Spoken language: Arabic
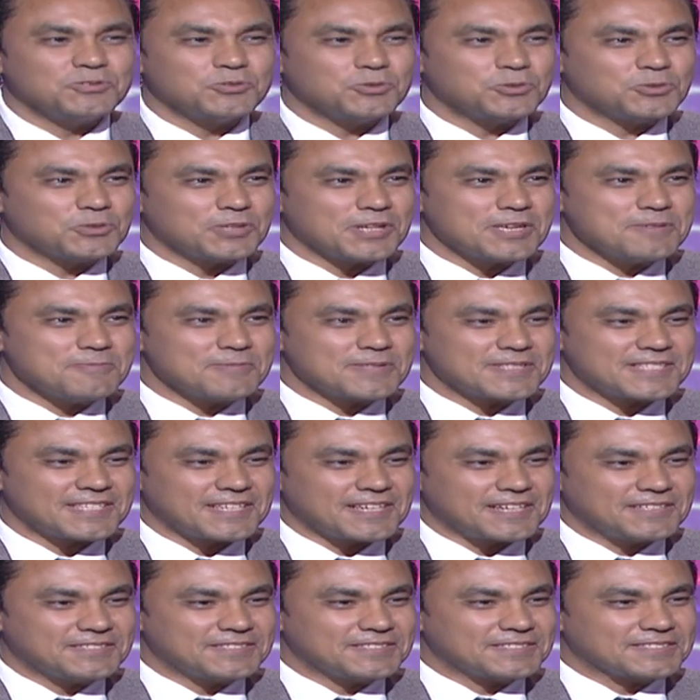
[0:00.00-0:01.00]
دكتور أيمن
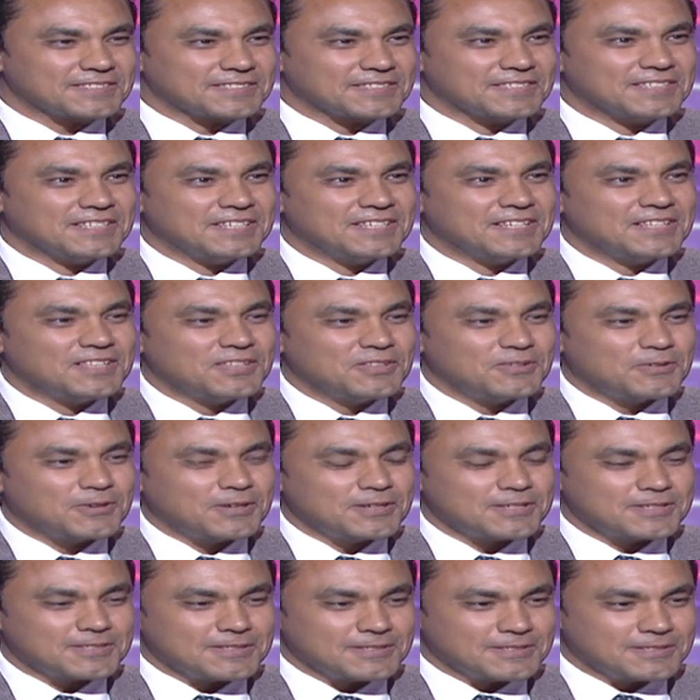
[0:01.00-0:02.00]
زي حضرتك الله
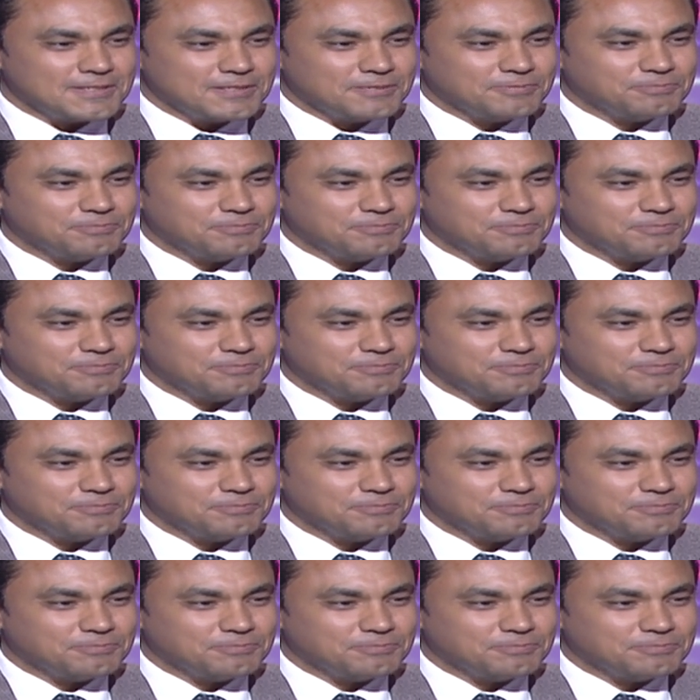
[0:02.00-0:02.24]
يخليك لماذا